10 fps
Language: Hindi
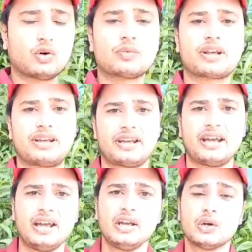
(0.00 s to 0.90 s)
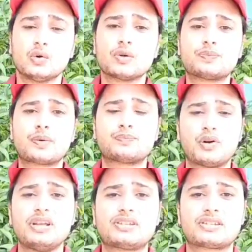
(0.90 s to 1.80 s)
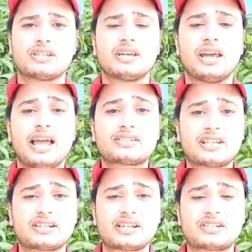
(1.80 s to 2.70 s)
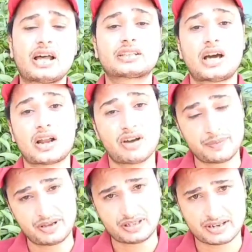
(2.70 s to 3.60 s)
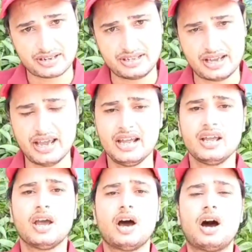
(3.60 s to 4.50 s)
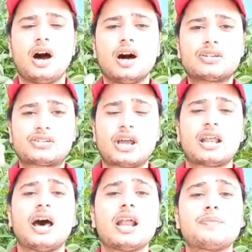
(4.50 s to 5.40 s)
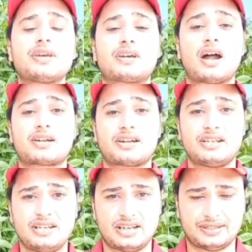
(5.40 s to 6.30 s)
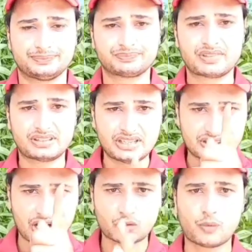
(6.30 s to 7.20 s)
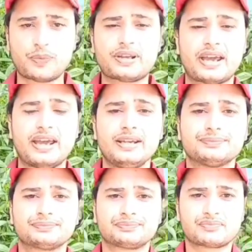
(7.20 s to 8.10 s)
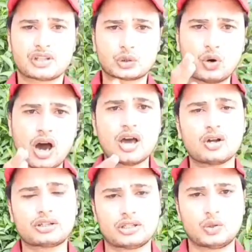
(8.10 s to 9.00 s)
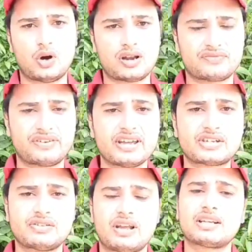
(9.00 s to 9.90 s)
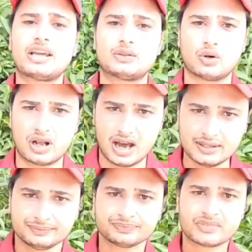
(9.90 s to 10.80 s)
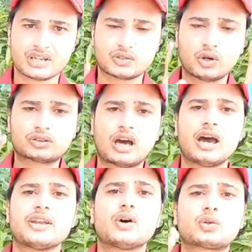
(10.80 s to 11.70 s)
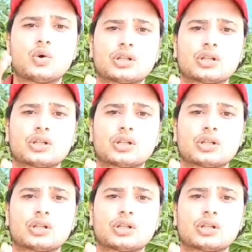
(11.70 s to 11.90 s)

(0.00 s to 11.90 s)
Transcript: कर घूम रहे हैं उन पर पुलिस एक्शन के साथ कार्रवाई भी कर रही है और चालान भी काट रही है तीसरा टॉपिक है त्योहारों के दौरान फेस्टिवल के दौरान जो थाने और